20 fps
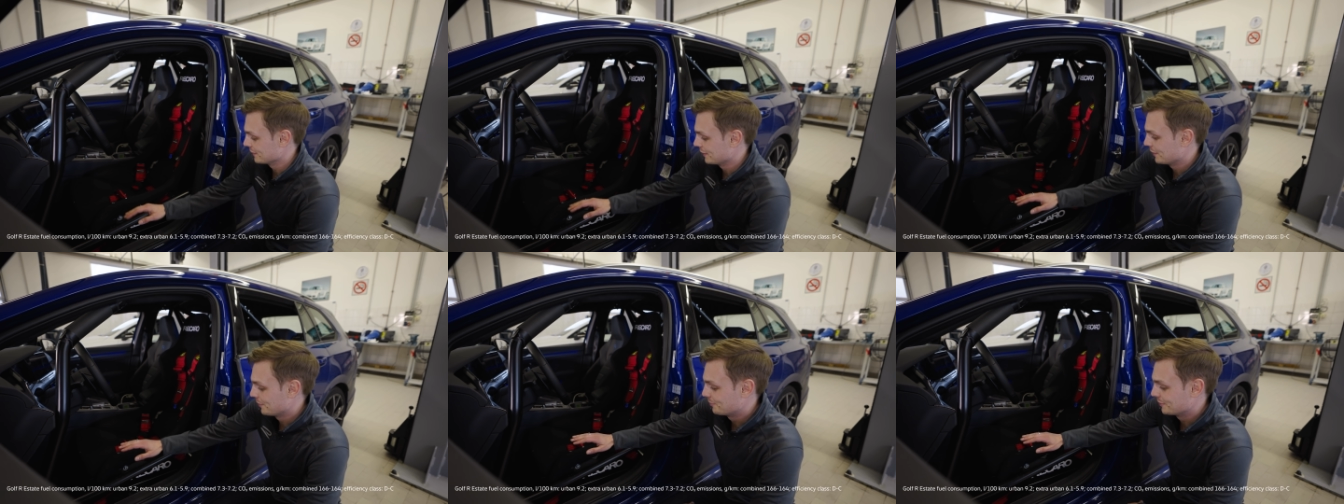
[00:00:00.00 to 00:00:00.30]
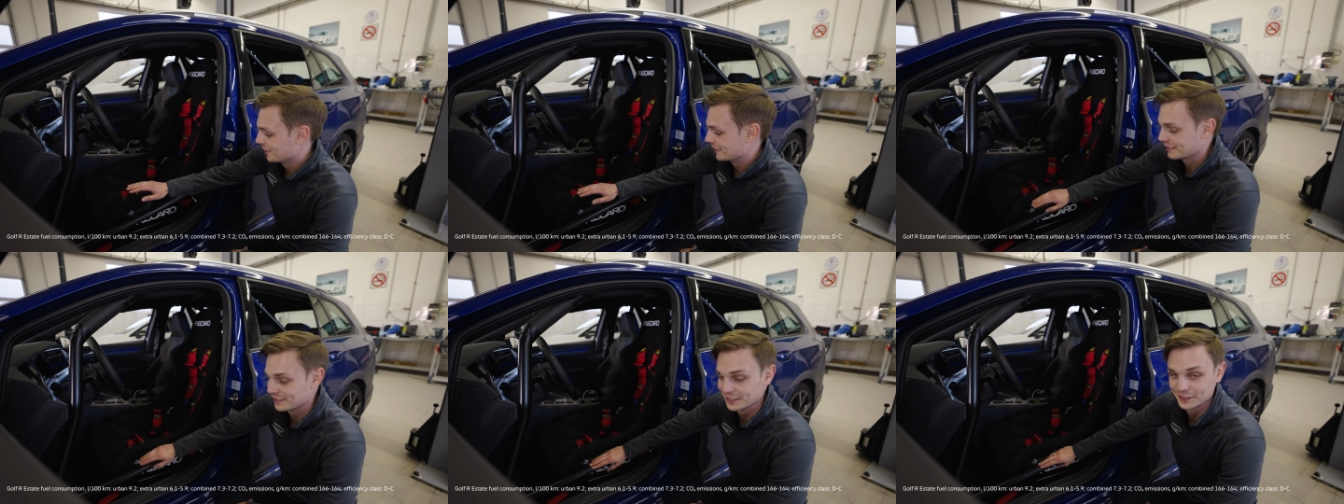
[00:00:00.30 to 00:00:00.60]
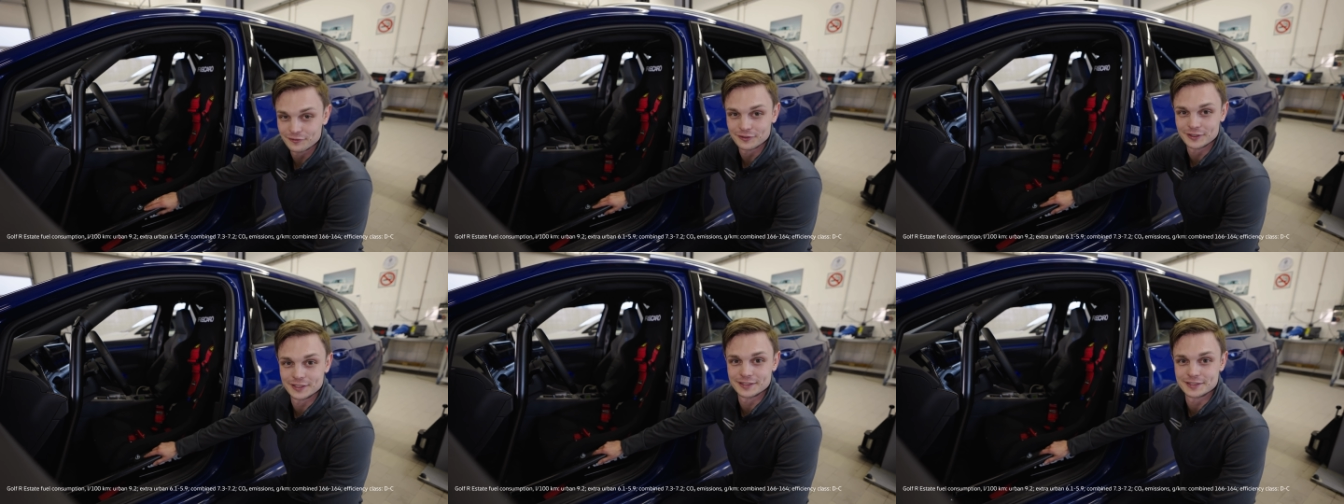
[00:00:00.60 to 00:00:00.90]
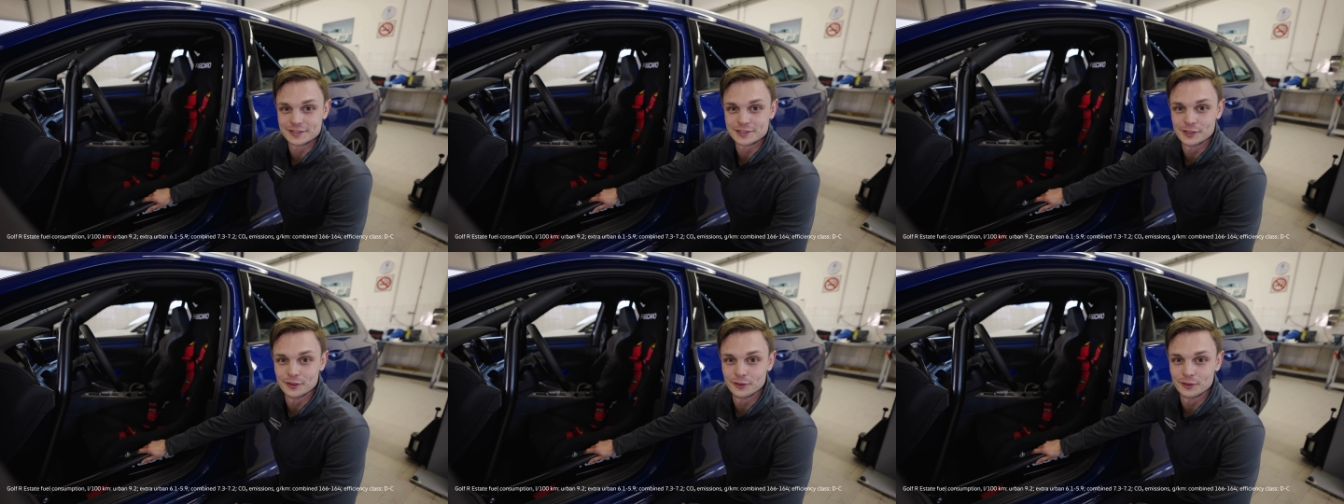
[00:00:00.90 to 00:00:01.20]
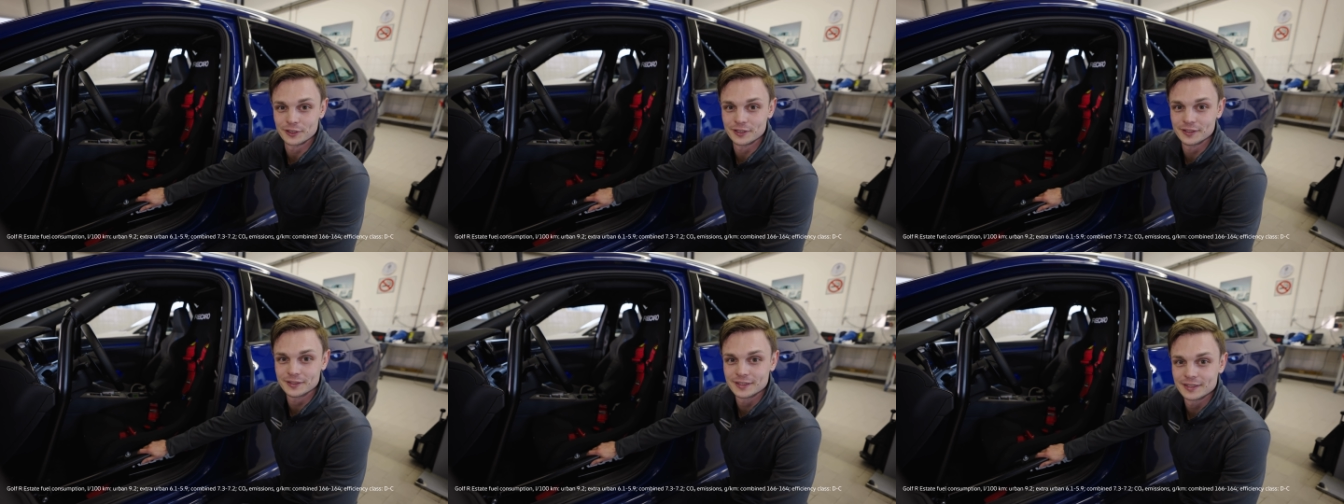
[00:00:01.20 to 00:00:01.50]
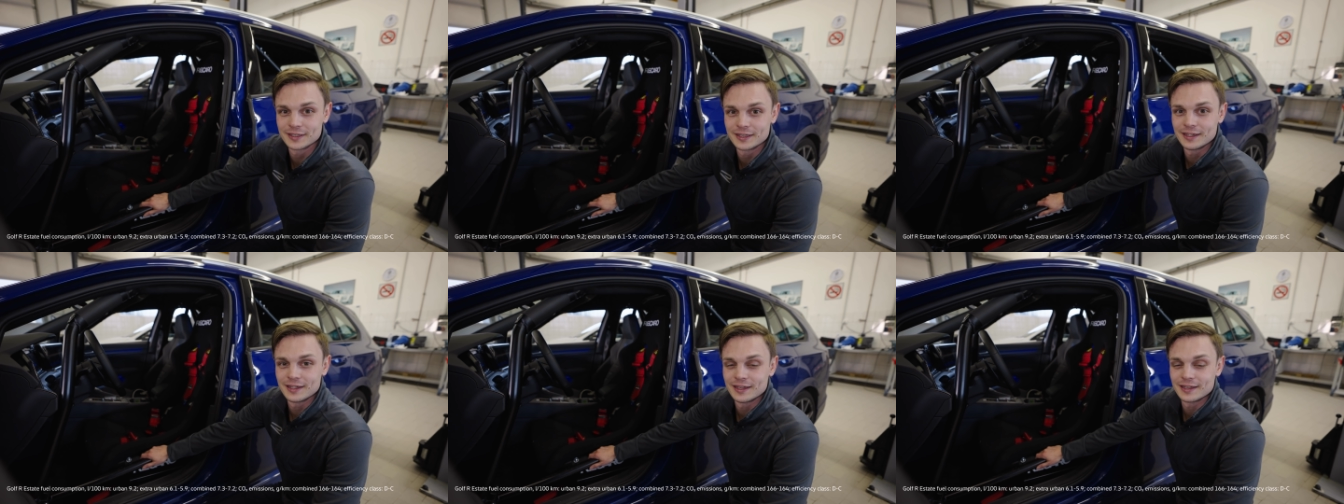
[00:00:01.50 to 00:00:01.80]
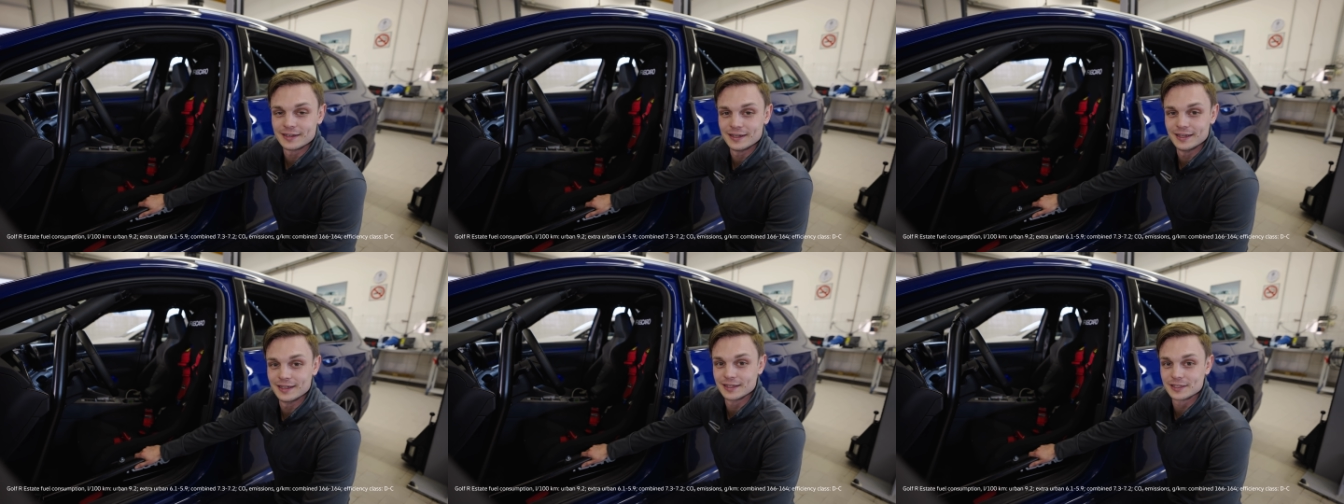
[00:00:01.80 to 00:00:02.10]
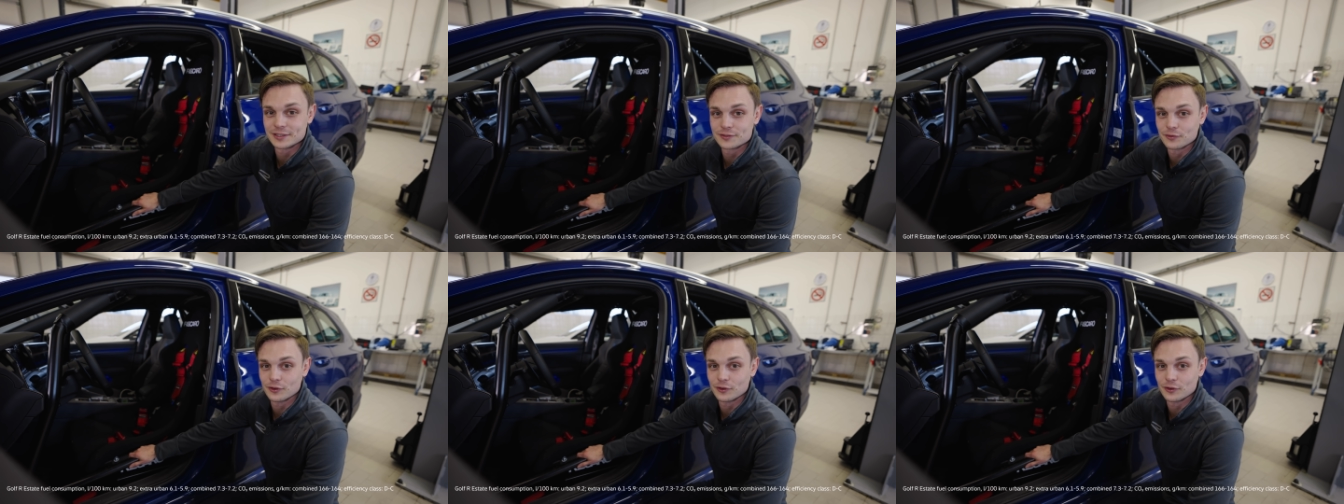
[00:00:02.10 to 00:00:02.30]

einem der Käfig ins Auge. Der ist